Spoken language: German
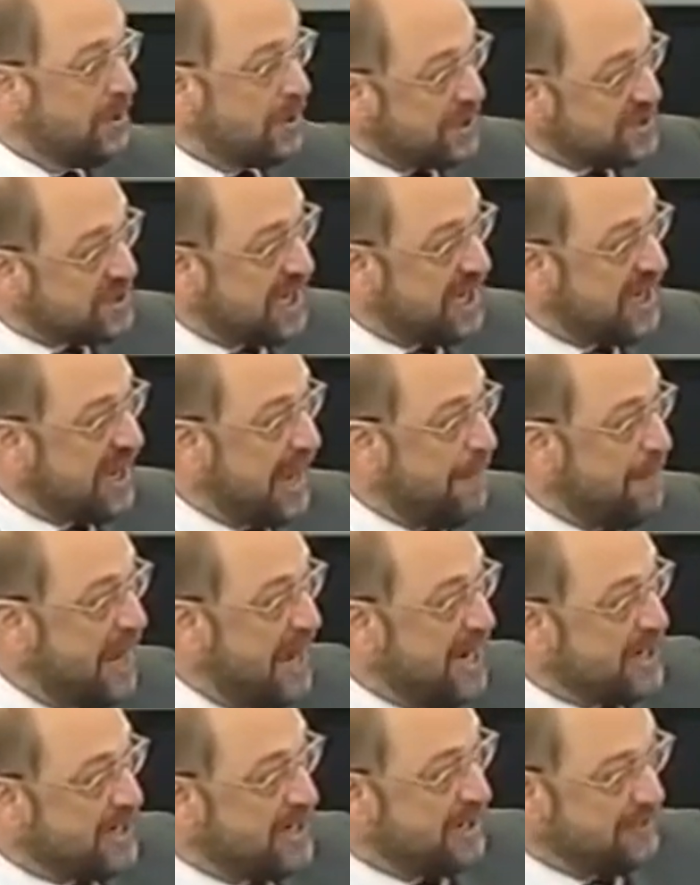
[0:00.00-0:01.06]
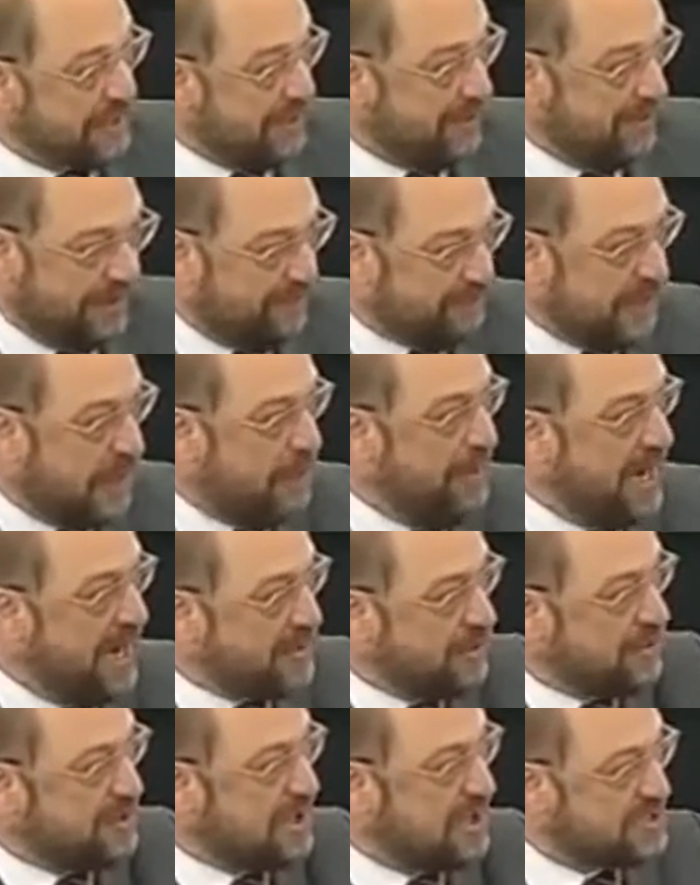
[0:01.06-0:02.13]
dann sagen Herr Merkel, äh, äh frau
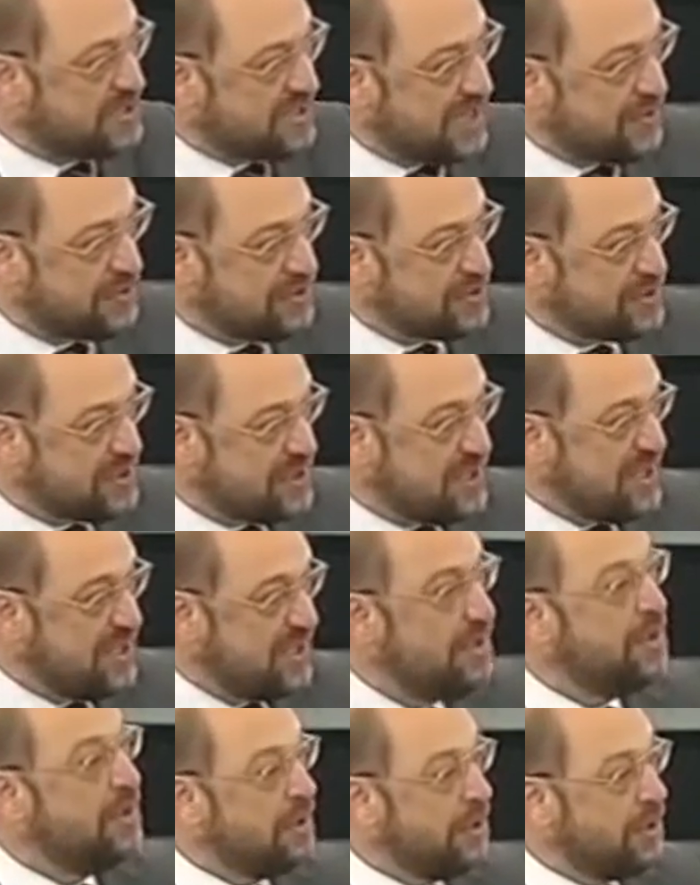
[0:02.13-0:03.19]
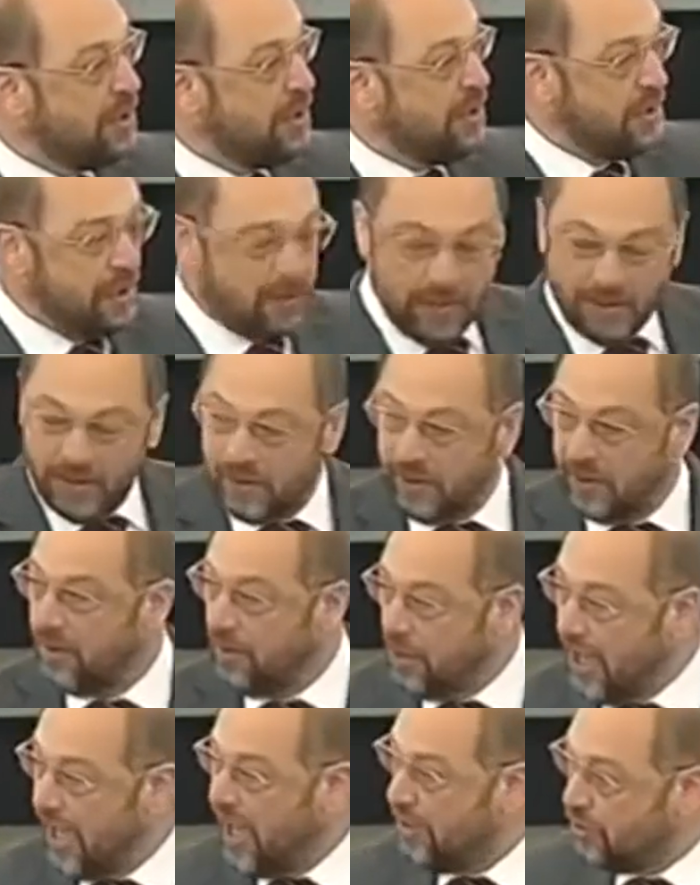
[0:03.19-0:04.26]
merkel und herr sarkozy
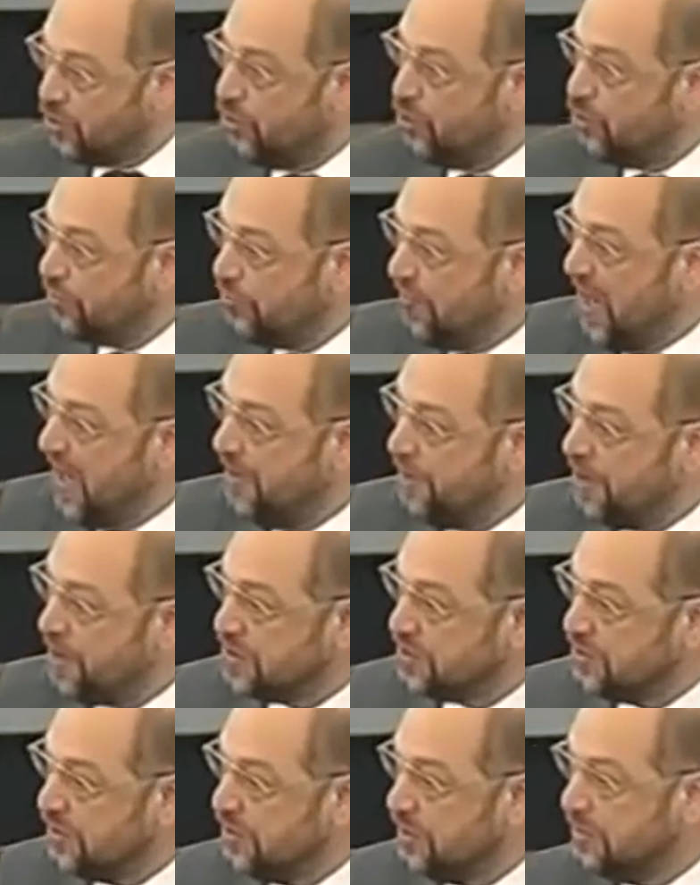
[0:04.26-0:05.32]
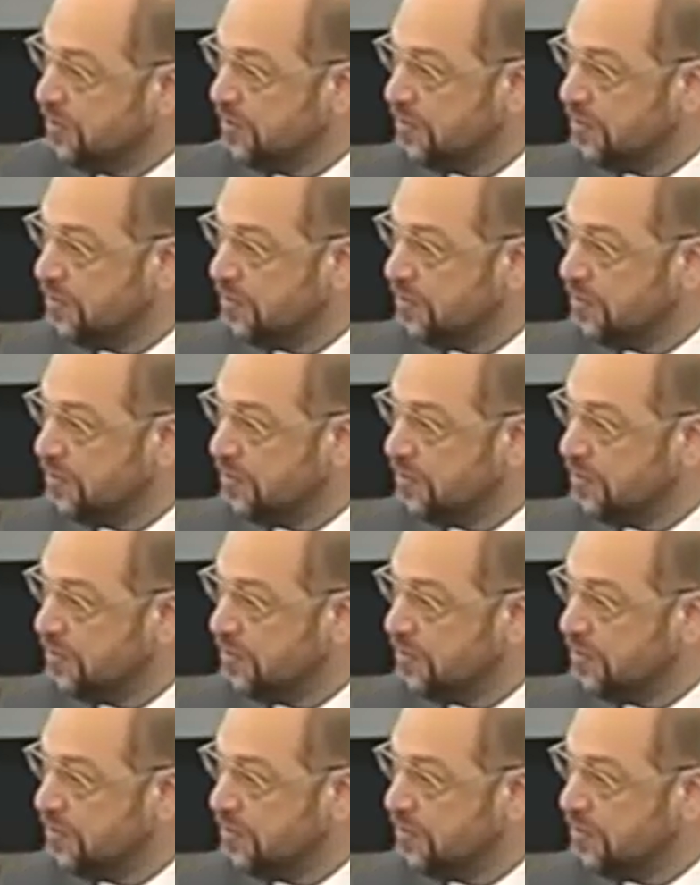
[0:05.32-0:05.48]
ja gut machen wir so